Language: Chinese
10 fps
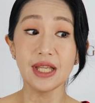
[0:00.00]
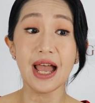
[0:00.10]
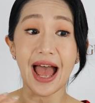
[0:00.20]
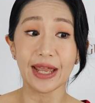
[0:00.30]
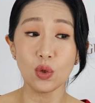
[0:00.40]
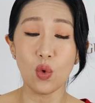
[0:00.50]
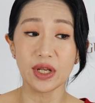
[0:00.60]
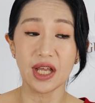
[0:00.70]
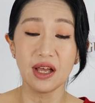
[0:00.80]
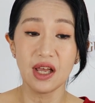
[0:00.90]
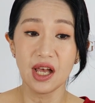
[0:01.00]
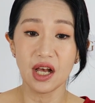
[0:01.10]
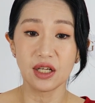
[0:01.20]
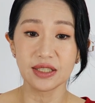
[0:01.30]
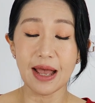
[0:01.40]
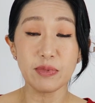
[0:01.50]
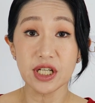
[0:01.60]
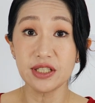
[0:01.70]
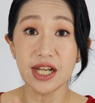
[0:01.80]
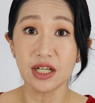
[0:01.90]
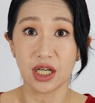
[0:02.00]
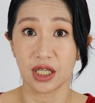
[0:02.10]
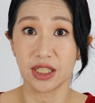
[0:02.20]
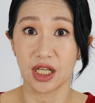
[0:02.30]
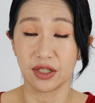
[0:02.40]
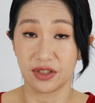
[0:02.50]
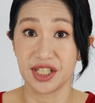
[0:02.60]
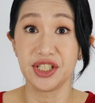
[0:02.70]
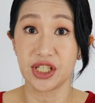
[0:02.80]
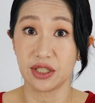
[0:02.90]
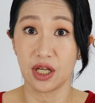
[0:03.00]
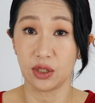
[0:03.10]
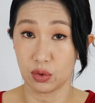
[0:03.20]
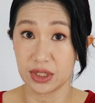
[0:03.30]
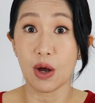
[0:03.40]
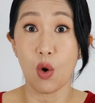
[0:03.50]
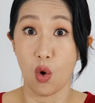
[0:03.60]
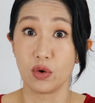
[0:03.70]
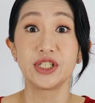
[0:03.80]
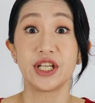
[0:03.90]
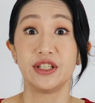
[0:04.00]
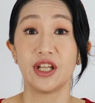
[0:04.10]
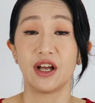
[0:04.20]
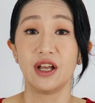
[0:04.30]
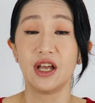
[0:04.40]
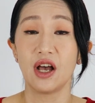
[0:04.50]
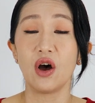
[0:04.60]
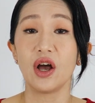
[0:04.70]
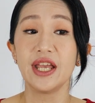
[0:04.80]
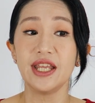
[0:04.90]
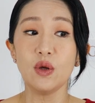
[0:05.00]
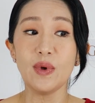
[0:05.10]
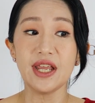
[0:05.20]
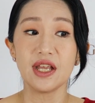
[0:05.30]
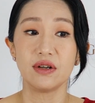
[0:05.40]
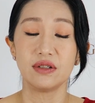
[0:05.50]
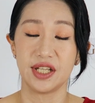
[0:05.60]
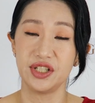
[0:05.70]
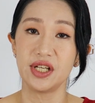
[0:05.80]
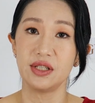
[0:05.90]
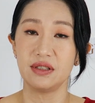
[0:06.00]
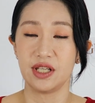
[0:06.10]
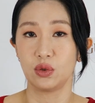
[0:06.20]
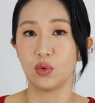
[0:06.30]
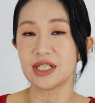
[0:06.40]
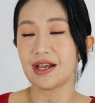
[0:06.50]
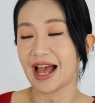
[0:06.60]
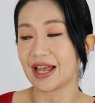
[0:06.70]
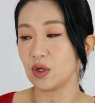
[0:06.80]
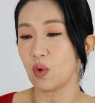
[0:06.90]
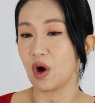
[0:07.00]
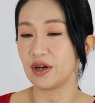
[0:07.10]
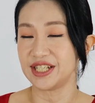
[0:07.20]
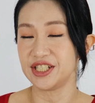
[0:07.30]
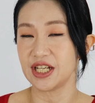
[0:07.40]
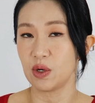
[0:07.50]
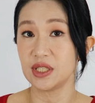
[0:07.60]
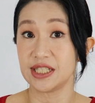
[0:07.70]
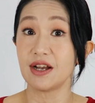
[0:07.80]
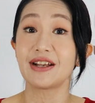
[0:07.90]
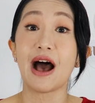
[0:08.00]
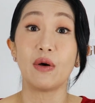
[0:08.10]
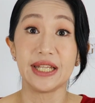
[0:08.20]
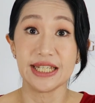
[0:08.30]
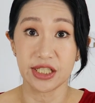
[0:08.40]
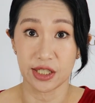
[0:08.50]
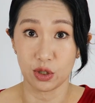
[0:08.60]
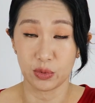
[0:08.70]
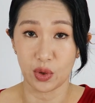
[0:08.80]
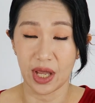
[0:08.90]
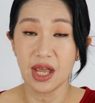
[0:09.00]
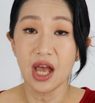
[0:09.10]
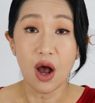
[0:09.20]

那韩国呢，呃，它不是任何的人参呢都叫红参的。 哦，因为人参顶多叫韩国人参或者叫高丽参，对不对？